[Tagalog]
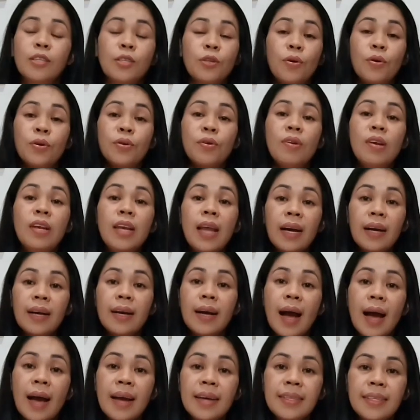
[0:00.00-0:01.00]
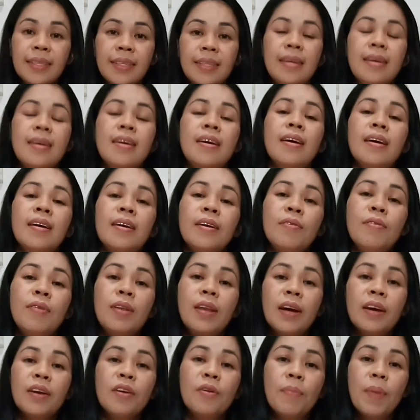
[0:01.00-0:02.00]
So, yun lang guys.
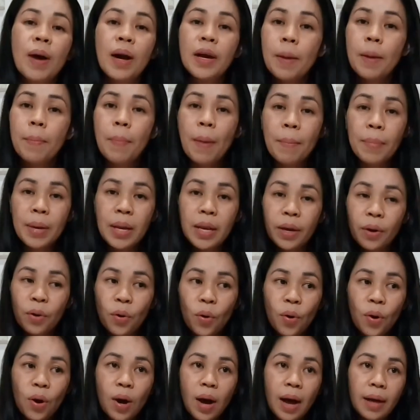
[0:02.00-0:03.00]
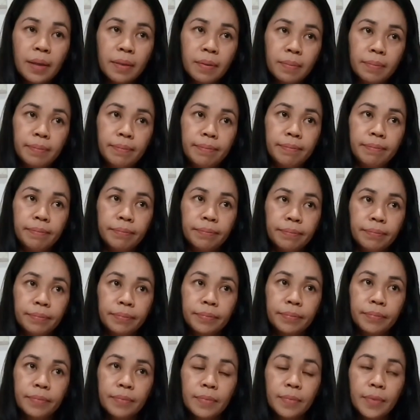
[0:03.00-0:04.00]
Yun lang yung mga napamili ko at mm,
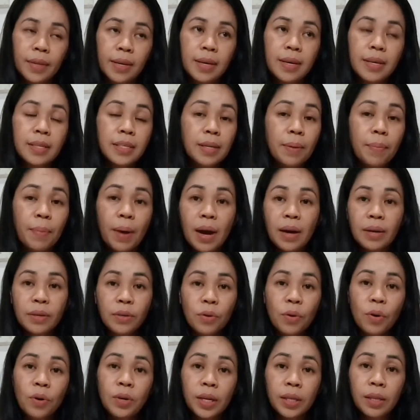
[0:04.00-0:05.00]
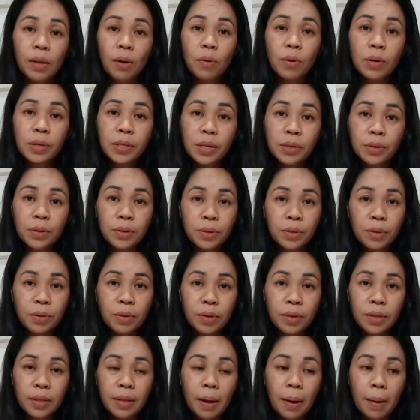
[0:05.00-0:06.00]
samahan nyo ulit ako sa
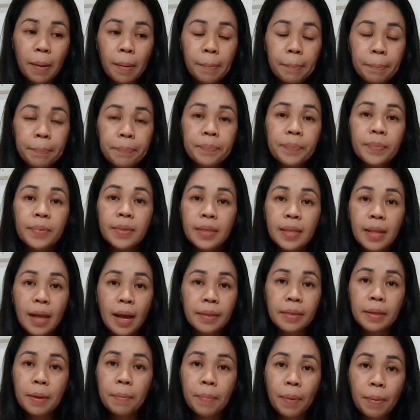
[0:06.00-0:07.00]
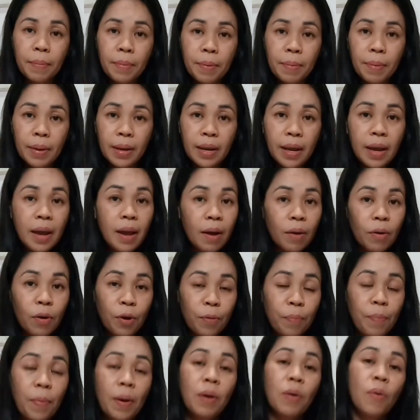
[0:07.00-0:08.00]
susunod na nating pamimili
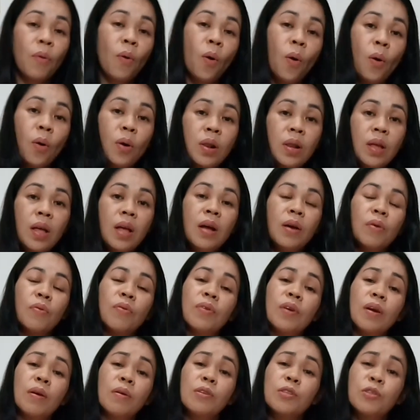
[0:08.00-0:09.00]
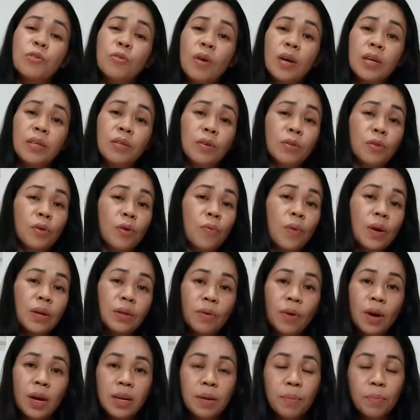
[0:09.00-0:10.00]
or pang-poll. Kung nagustuhan nyo to,
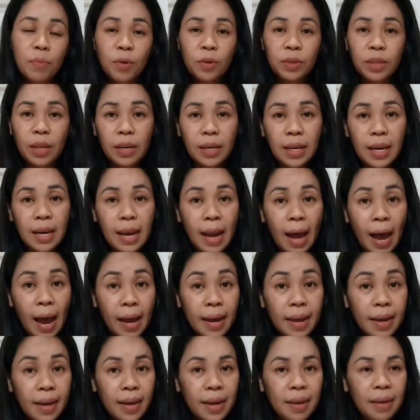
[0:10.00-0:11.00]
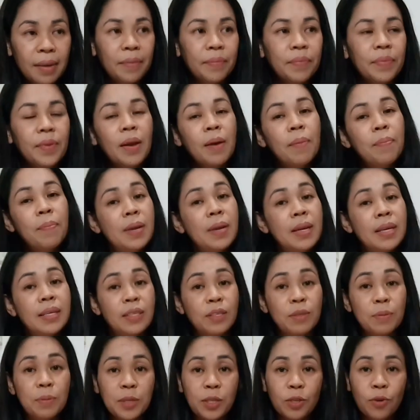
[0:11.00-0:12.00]
huwag nyo kalimutan i-like.
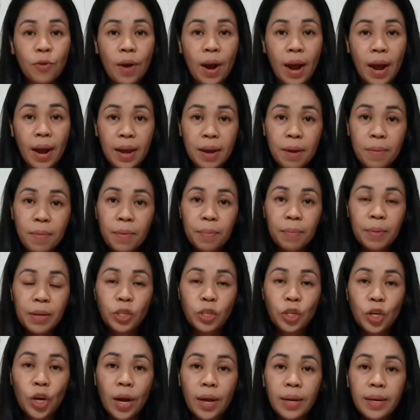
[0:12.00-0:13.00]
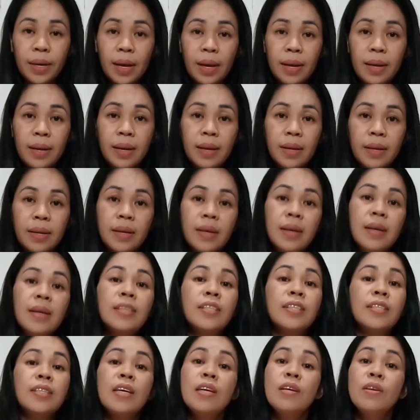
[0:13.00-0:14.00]
Please subscribe my channel.
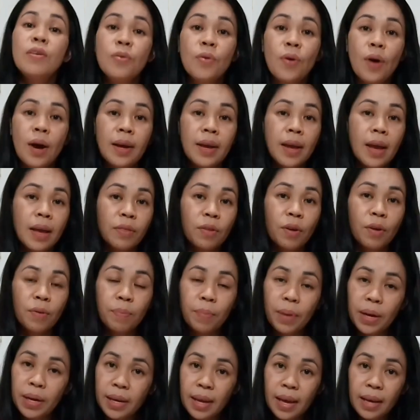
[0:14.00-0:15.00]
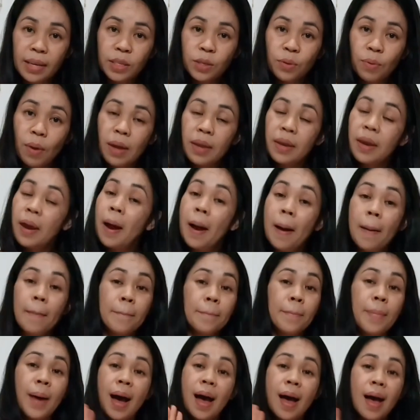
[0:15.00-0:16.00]
See you again on my next one.
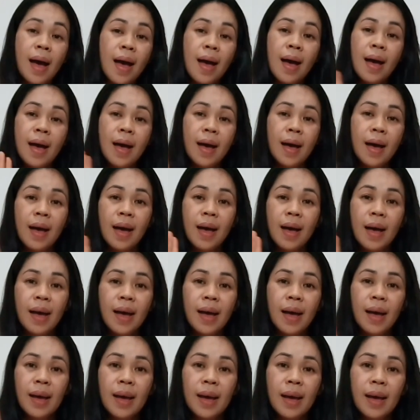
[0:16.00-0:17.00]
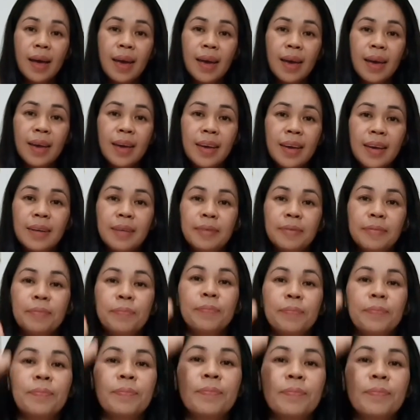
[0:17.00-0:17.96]
Bye!